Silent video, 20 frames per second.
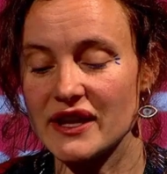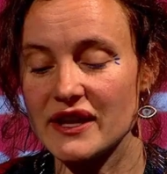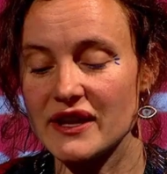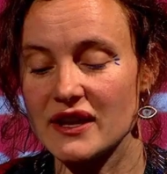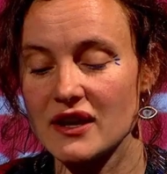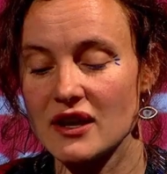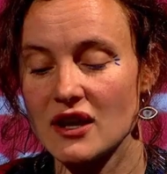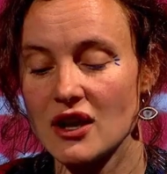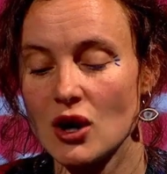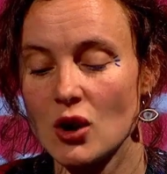y est,
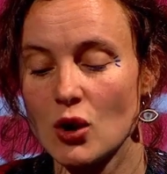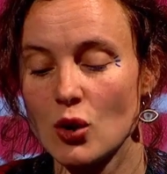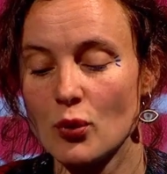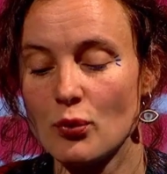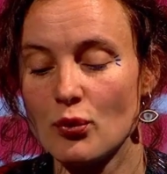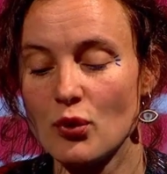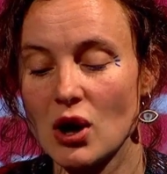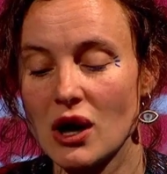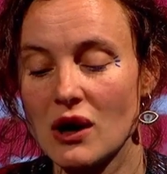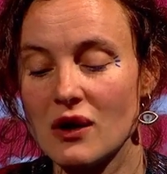on
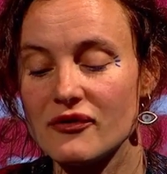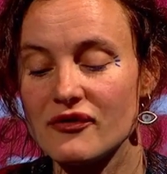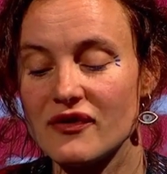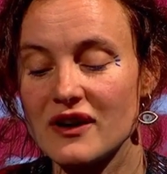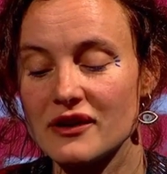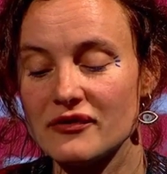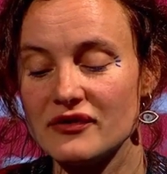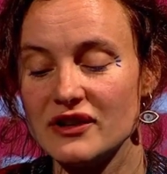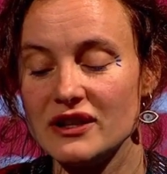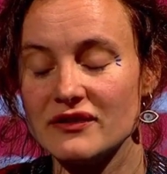pourra
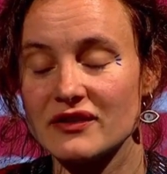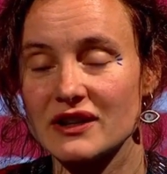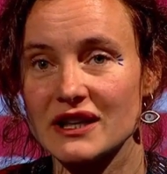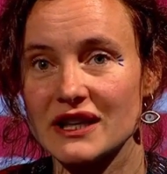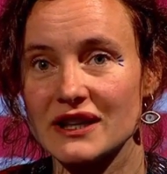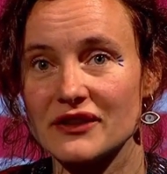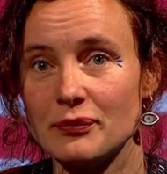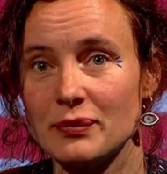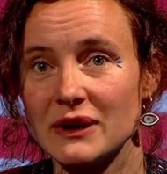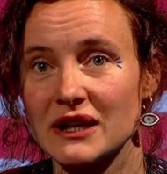enfin vivre et
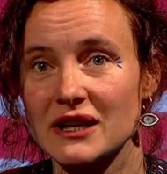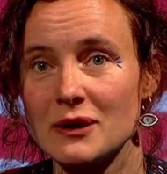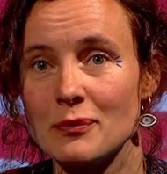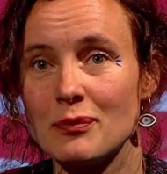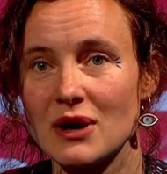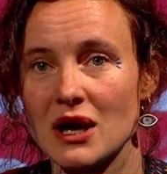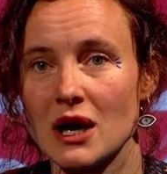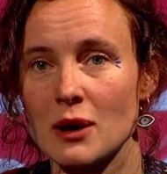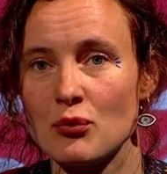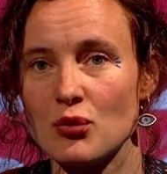respirer
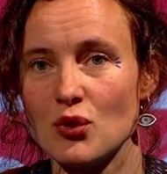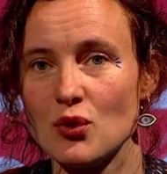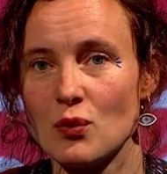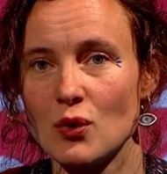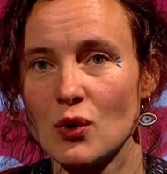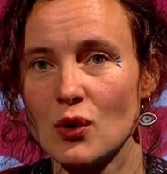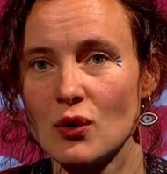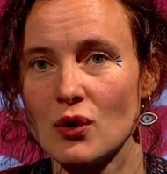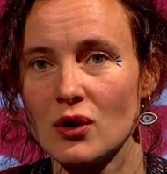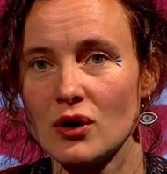plein
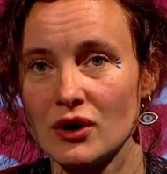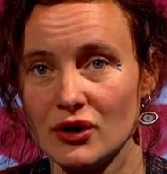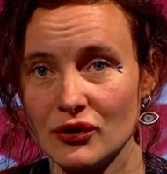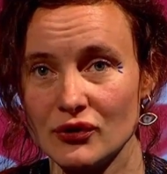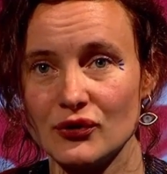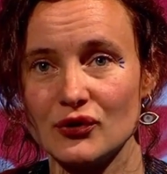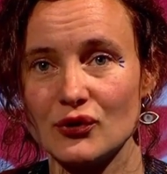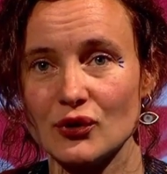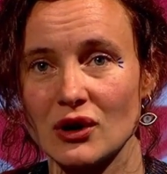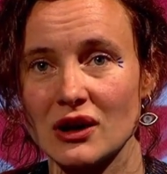poumon
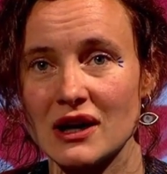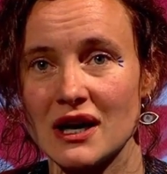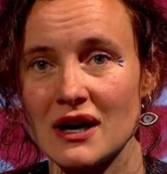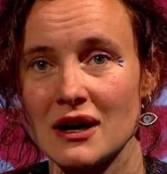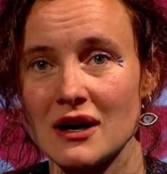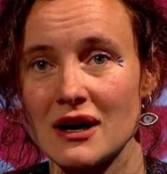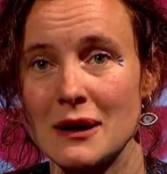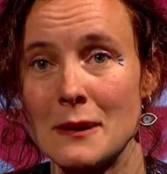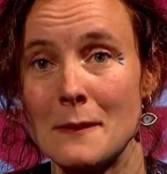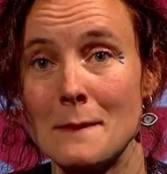sur la
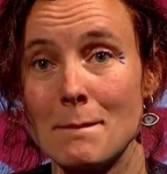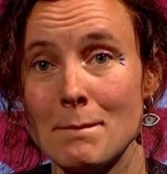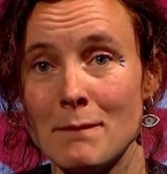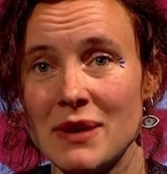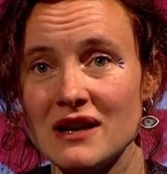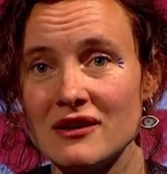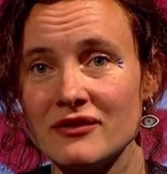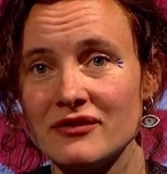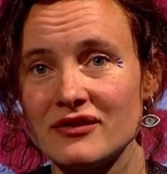belle